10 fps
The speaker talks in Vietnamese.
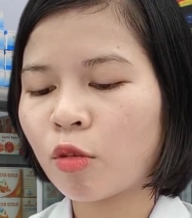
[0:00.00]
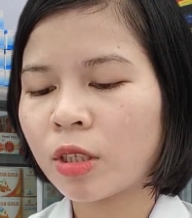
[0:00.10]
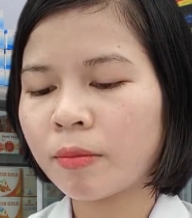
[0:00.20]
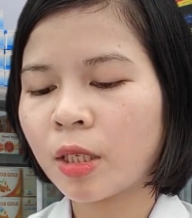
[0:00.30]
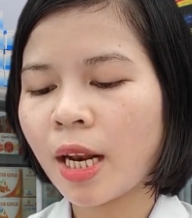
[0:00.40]

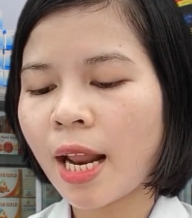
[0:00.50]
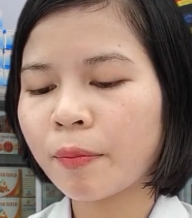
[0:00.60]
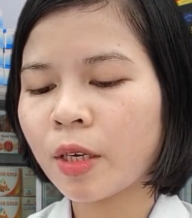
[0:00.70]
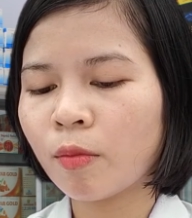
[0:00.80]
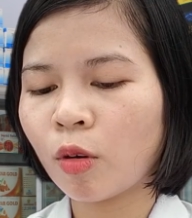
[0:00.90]
là một
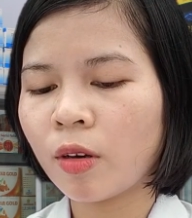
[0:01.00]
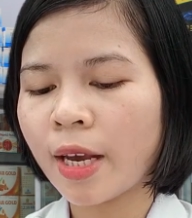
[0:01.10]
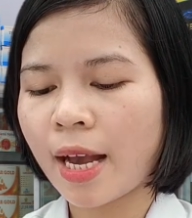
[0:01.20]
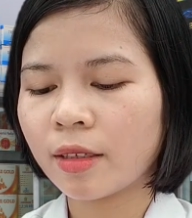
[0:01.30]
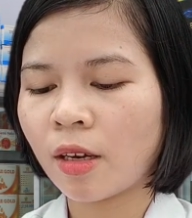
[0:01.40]
trăm chín mươi
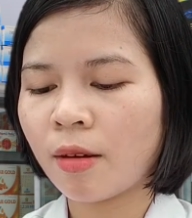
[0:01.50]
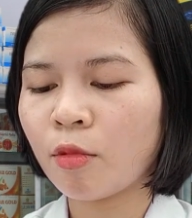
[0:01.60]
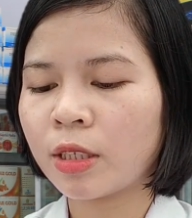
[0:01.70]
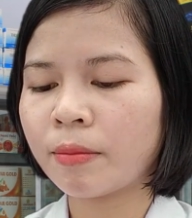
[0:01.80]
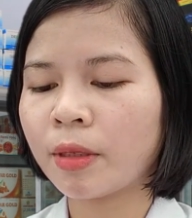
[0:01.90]
lăm nghìn mọi người
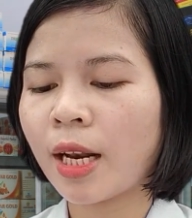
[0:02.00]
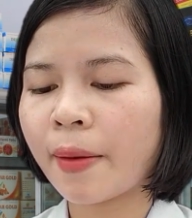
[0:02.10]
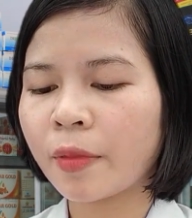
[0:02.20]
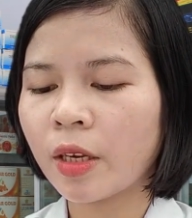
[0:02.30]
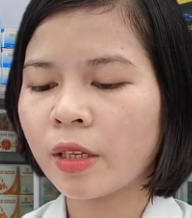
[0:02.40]
ạ. Đó, một
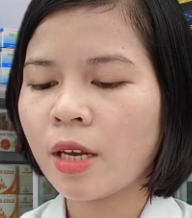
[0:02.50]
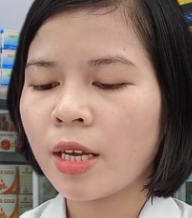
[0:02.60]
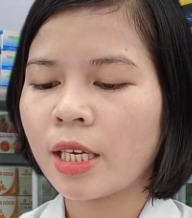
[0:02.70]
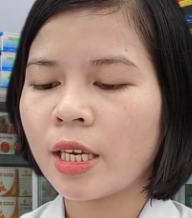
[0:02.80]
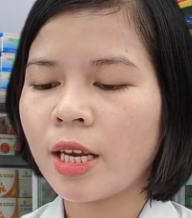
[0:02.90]
trăm chín mươi
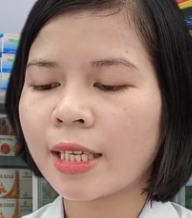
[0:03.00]
lăm nghìn.